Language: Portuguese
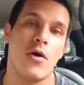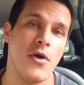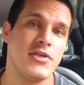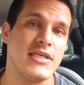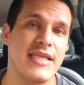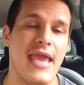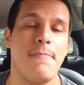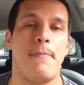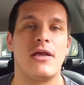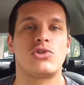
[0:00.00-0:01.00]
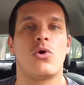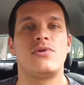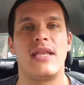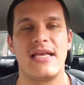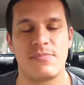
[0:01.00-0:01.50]
Como eu disse aí, passou o
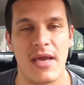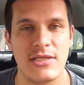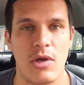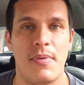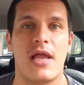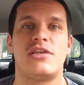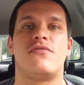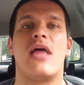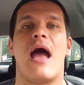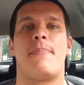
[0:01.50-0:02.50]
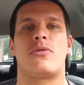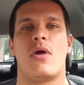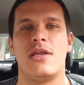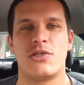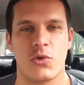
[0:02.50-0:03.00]
Dia das Mães, o aplicativo da Hype
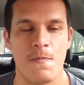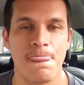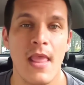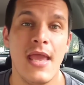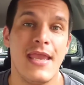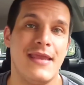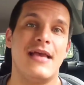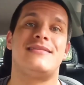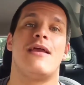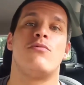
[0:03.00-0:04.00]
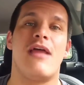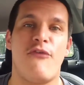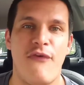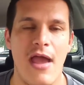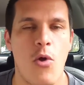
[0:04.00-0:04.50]
atualizou e na
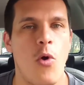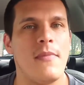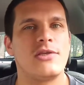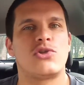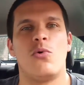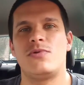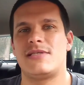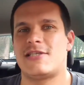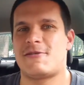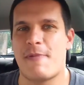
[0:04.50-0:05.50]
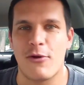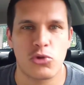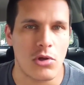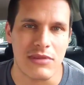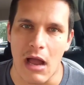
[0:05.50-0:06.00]
segunda-feira começou um desespero
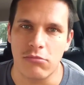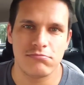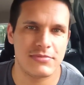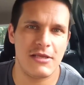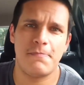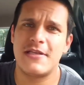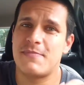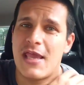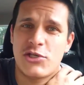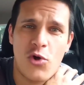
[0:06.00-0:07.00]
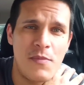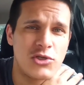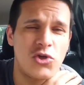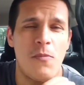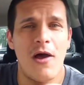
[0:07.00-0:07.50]
total. Simplesmente
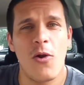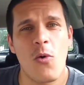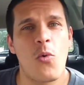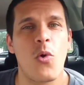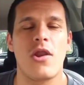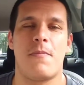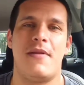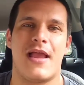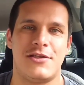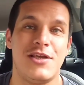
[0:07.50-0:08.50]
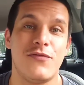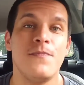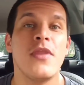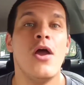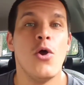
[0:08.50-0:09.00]
começou uma loucura no aplicativo.
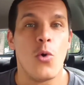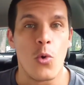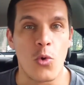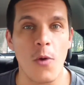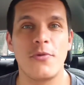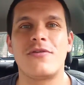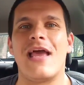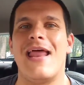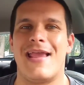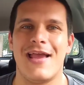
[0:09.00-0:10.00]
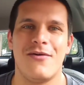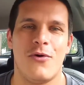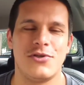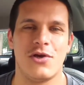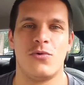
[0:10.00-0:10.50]
O grupo do Telegram,
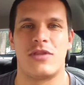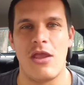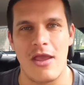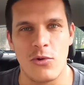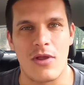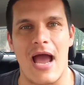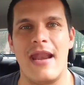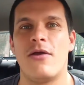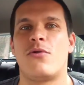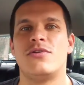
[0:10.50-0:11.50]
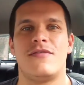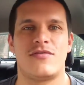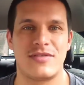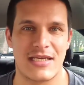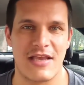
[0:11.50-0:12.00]
onde eu tenho aí do canal, inclusive se
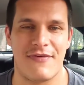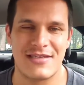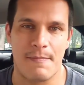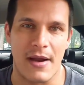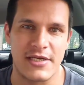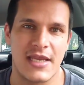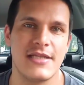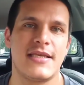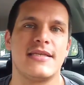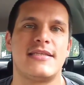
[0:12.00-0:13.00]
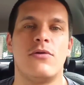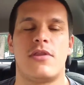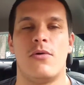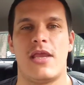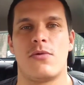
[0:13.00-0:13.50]
você quiser fazer parte aqui na descrição tem
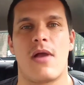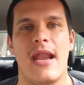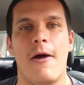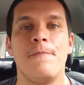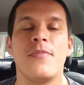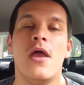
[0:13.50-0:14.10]
o um link do canal.